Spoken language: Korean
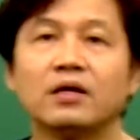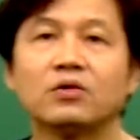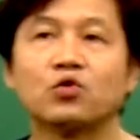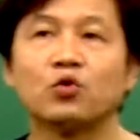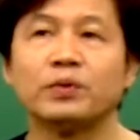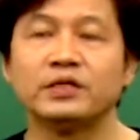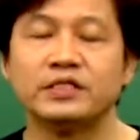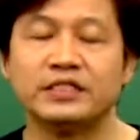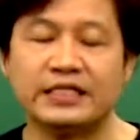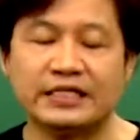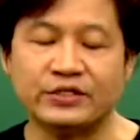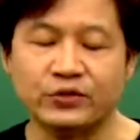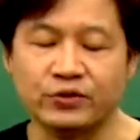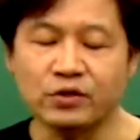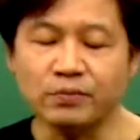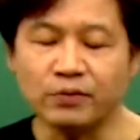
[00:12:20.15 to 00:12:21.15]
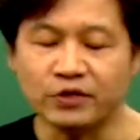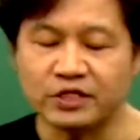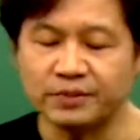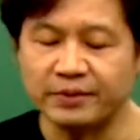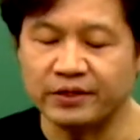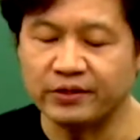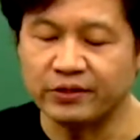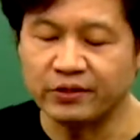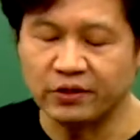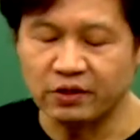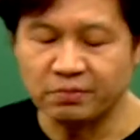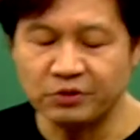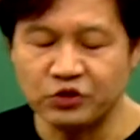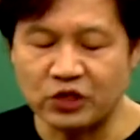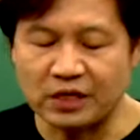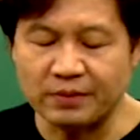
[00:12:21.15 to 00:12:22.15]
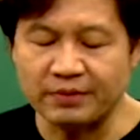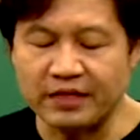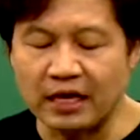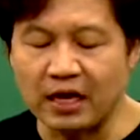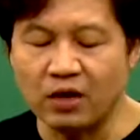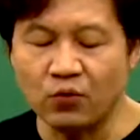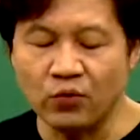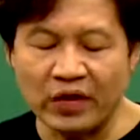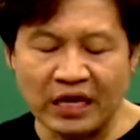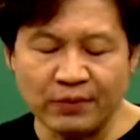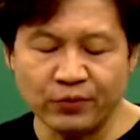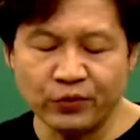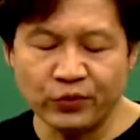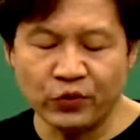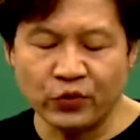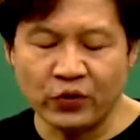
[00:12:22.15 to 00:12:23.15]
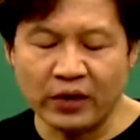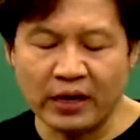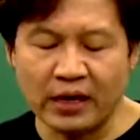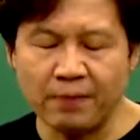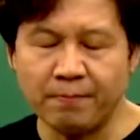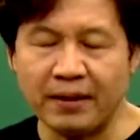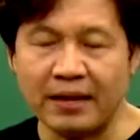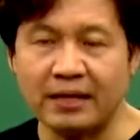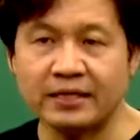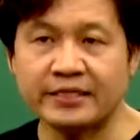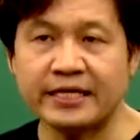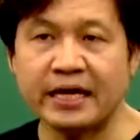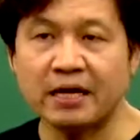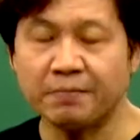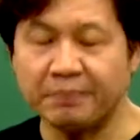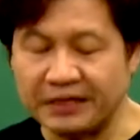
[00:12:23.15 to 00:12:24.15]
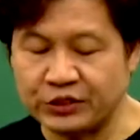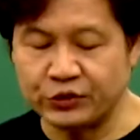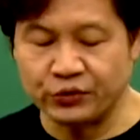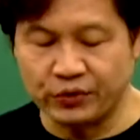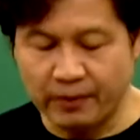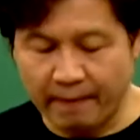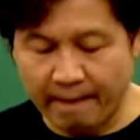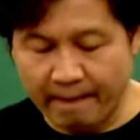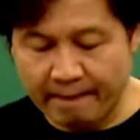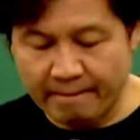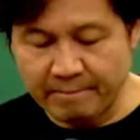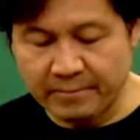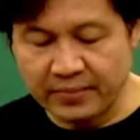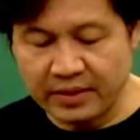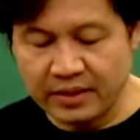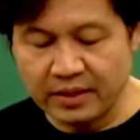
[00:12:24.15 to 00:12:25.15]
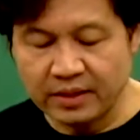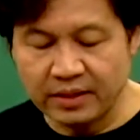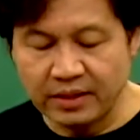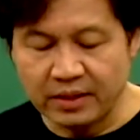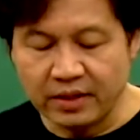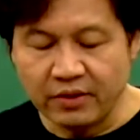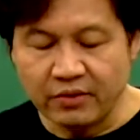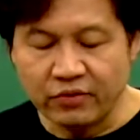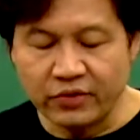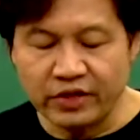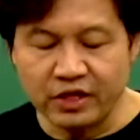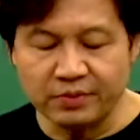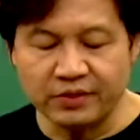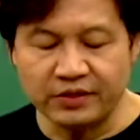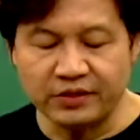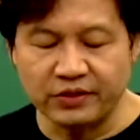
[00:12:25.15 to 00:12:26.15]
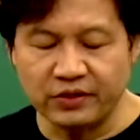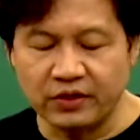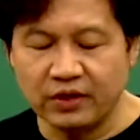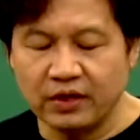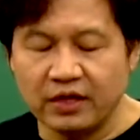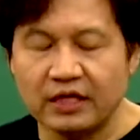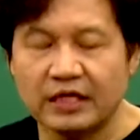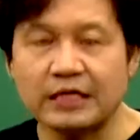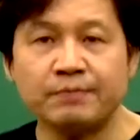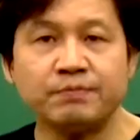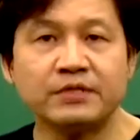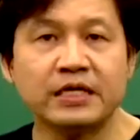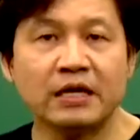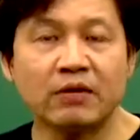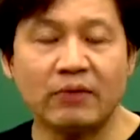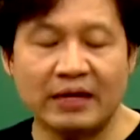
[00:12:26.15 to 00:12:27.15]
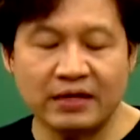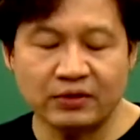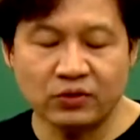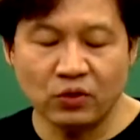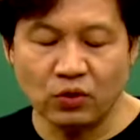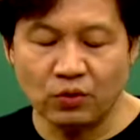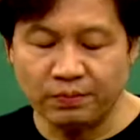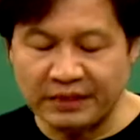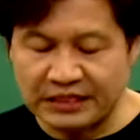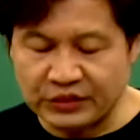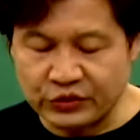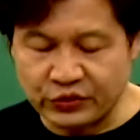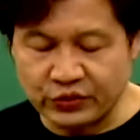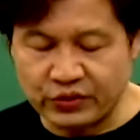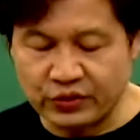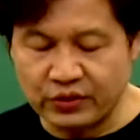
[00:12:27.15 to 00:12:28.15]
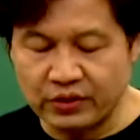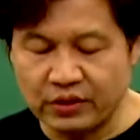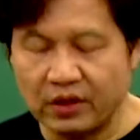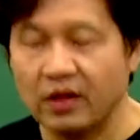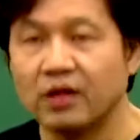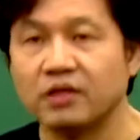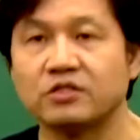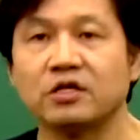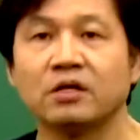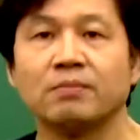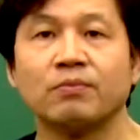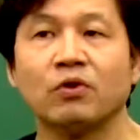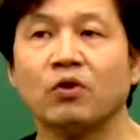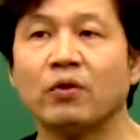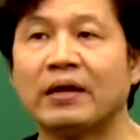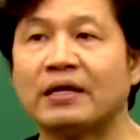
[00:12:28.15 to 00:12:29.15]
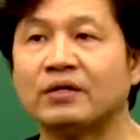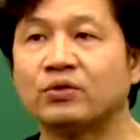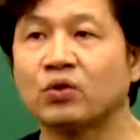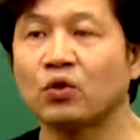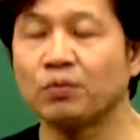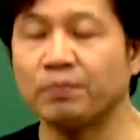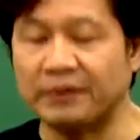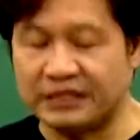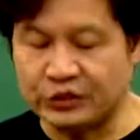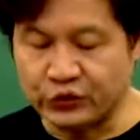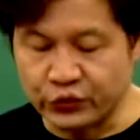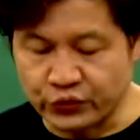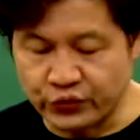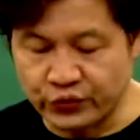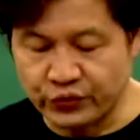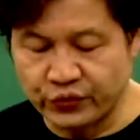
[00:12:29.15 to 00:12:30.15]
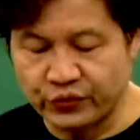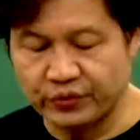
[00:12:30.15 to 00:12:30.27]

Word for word: 두 번째 줄 보시면요. 밑줄입니다. 외부 효과 발생 밑줄. 리얼번요. 임장 활동 밑줄. 정보 활동 밑줄.